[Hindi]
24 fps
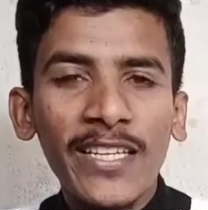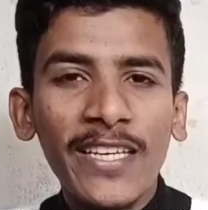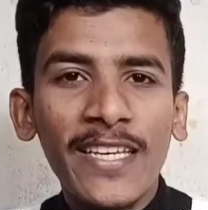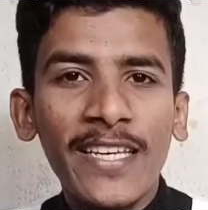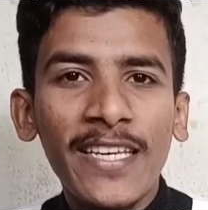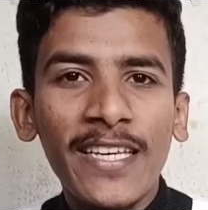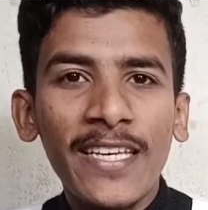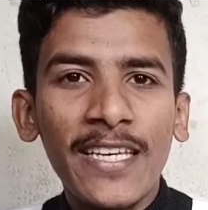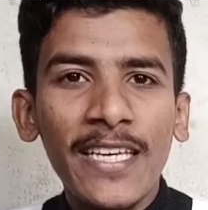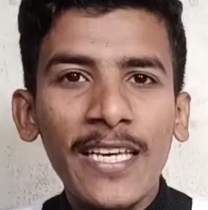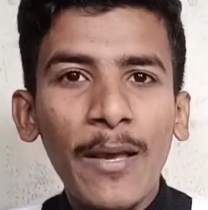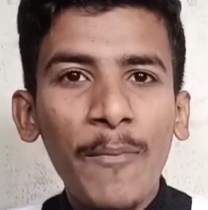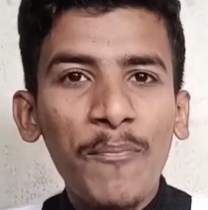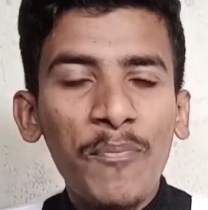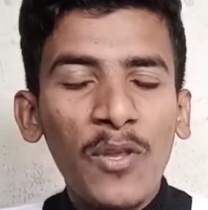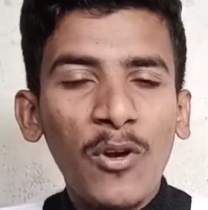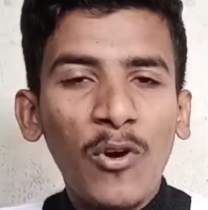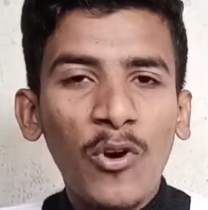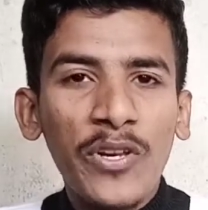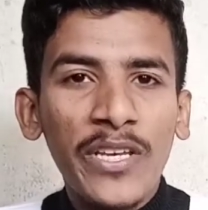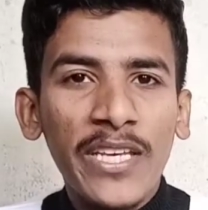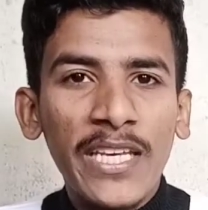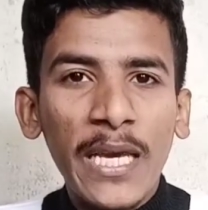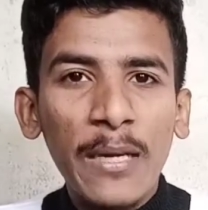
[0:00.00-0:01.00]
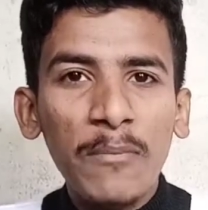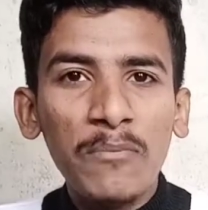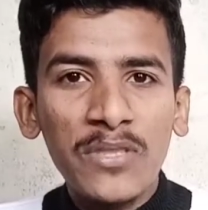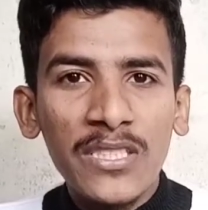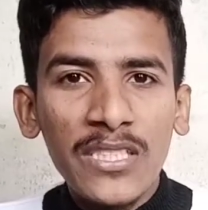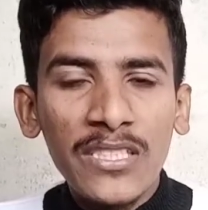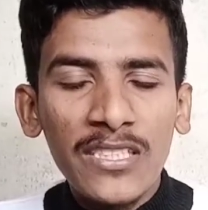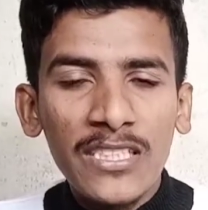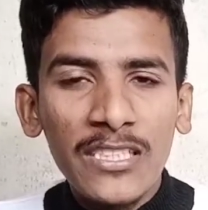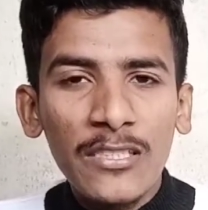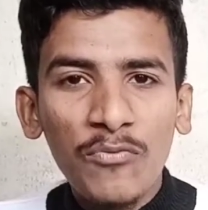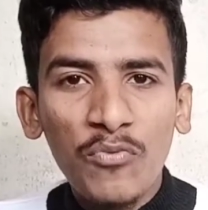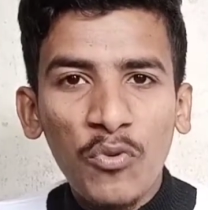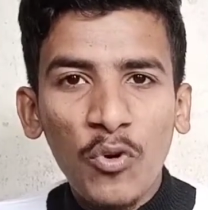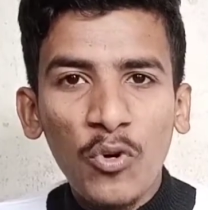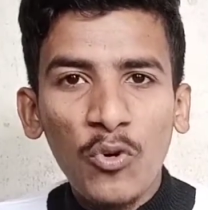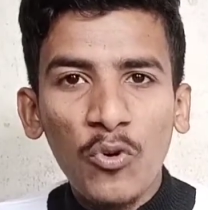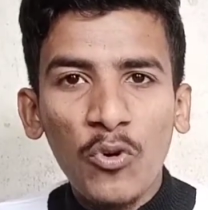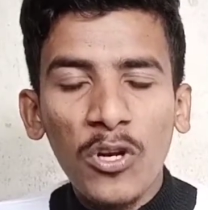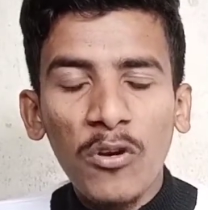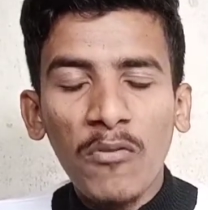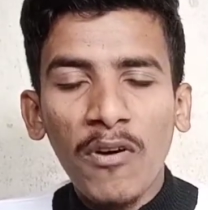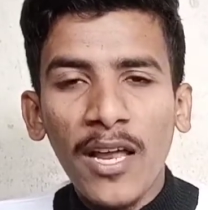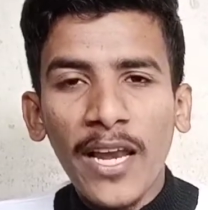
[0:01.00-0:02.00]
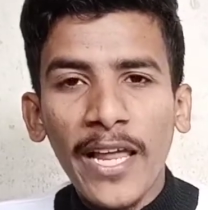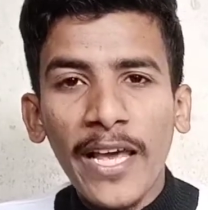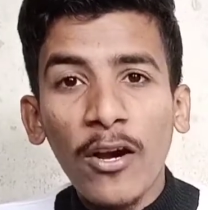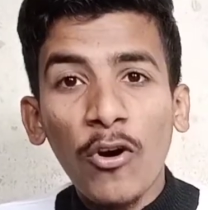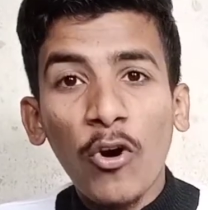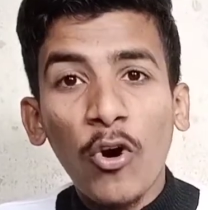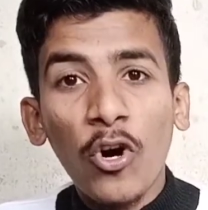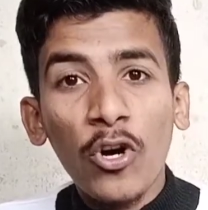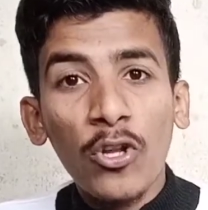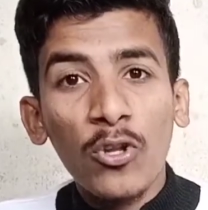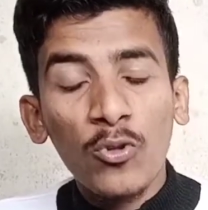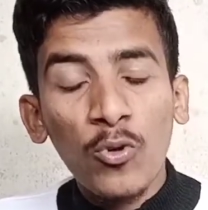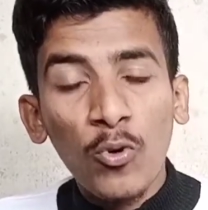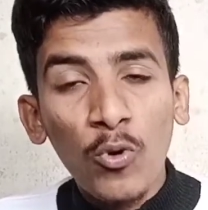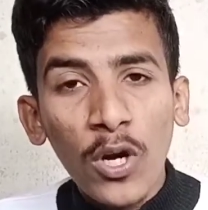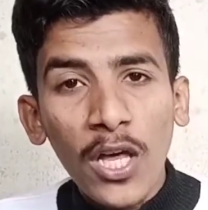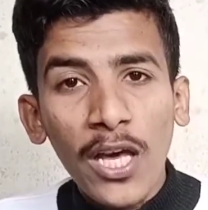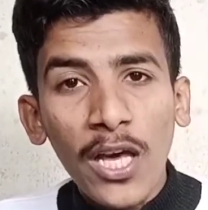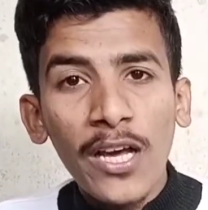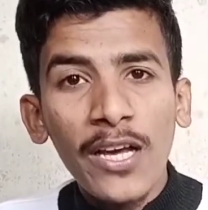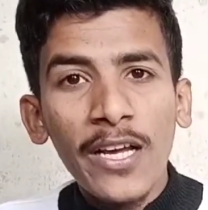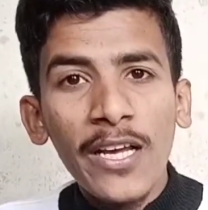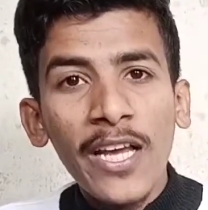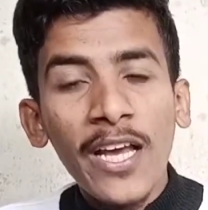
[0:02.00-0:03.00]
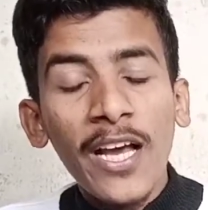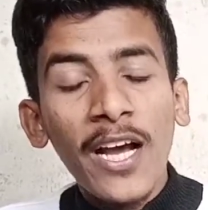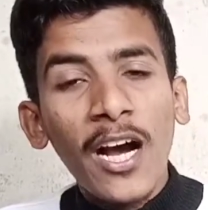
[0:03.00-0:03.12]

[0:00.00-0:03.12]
देखेगी और गेम चेंजिंग फ़ोन होने वाला है और थोड़ा